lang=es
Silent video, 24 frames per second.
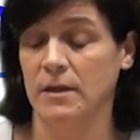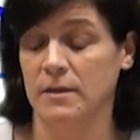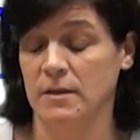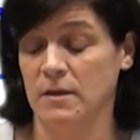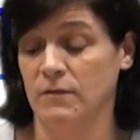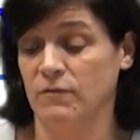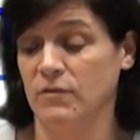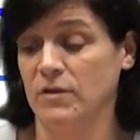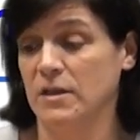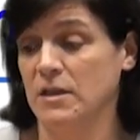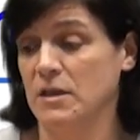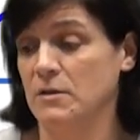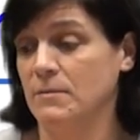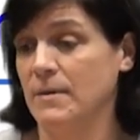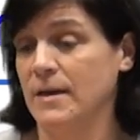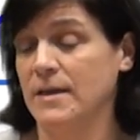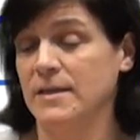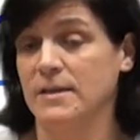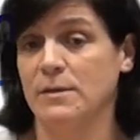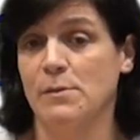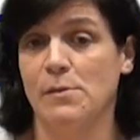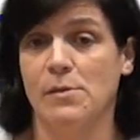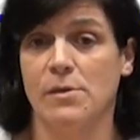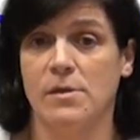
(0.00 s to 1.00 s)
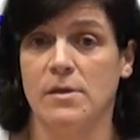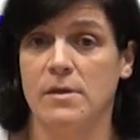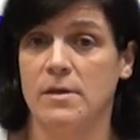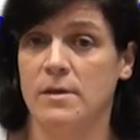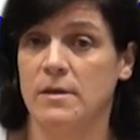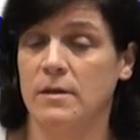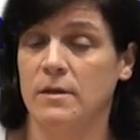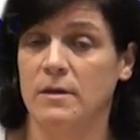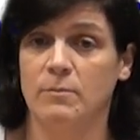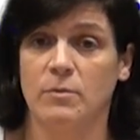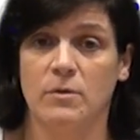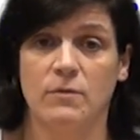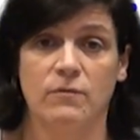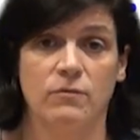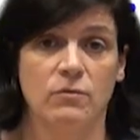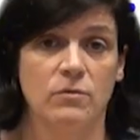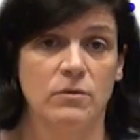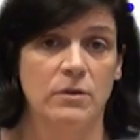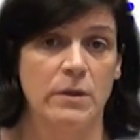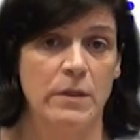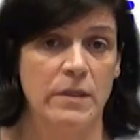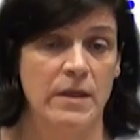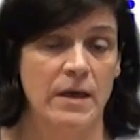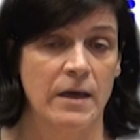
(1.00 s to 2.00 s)
En definitiva, es incidir y
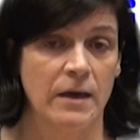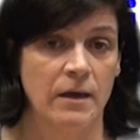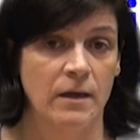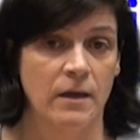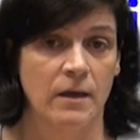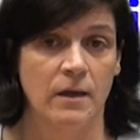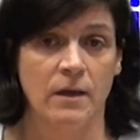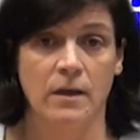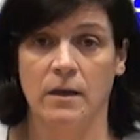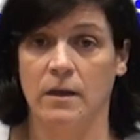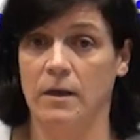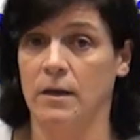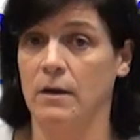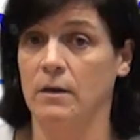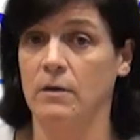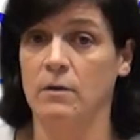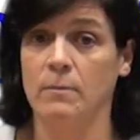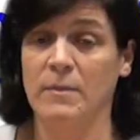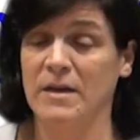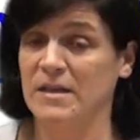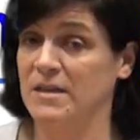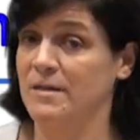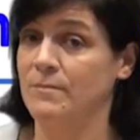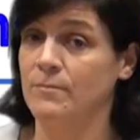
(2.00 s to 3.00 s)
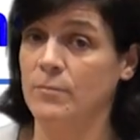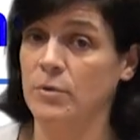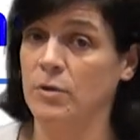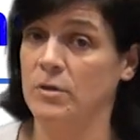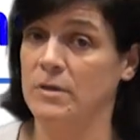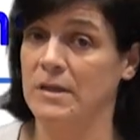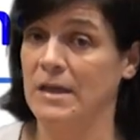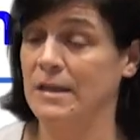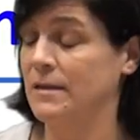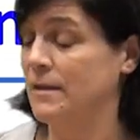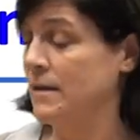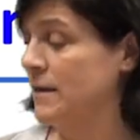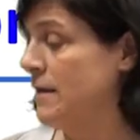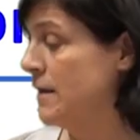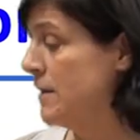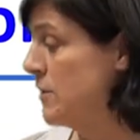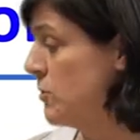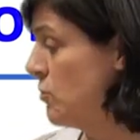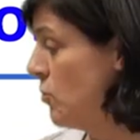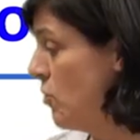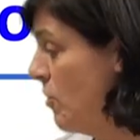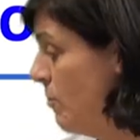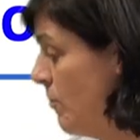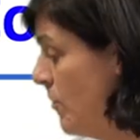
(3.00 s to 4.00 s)
profundizar en lo más importante, que
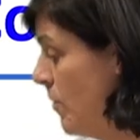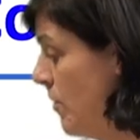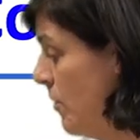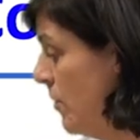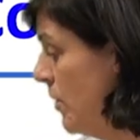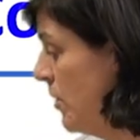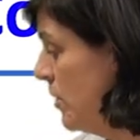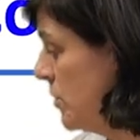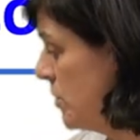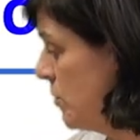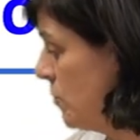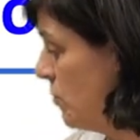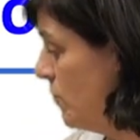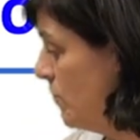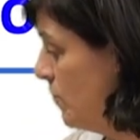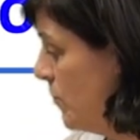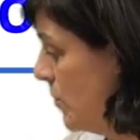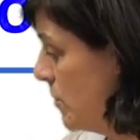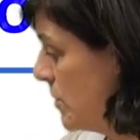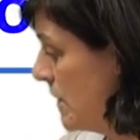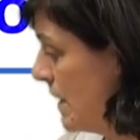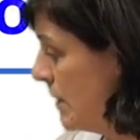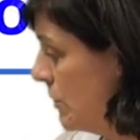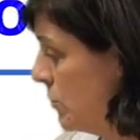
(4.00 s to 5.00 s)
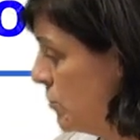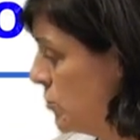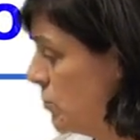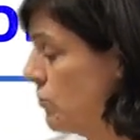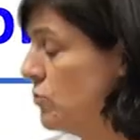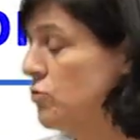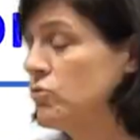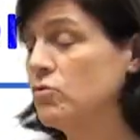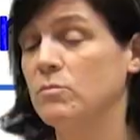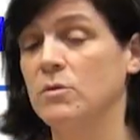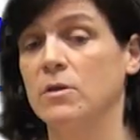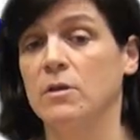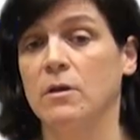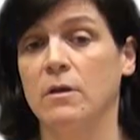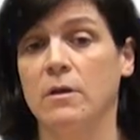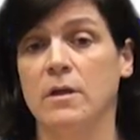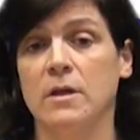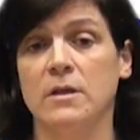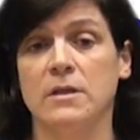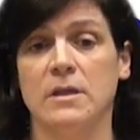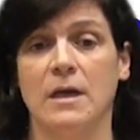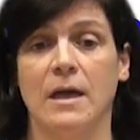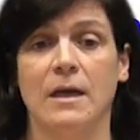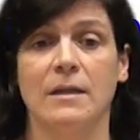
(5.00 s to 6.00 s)
es cómo se comportan los
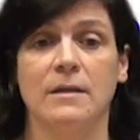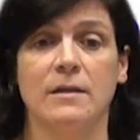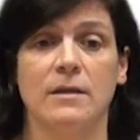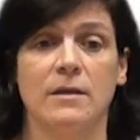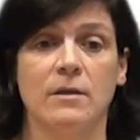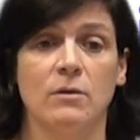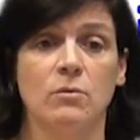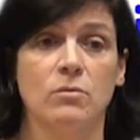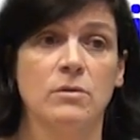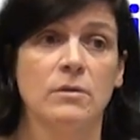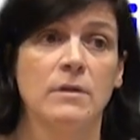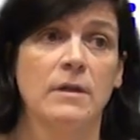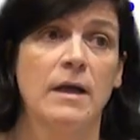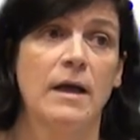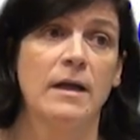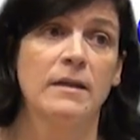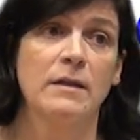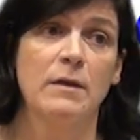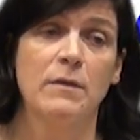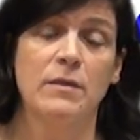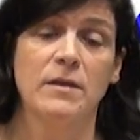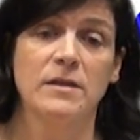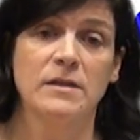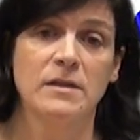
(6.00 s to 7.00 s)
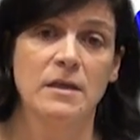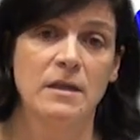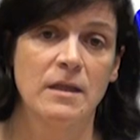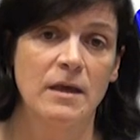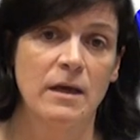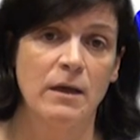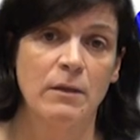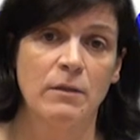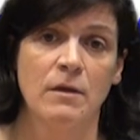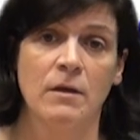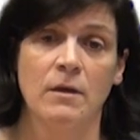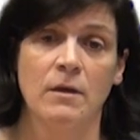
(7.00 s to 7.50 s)
consumidores ante una necesidad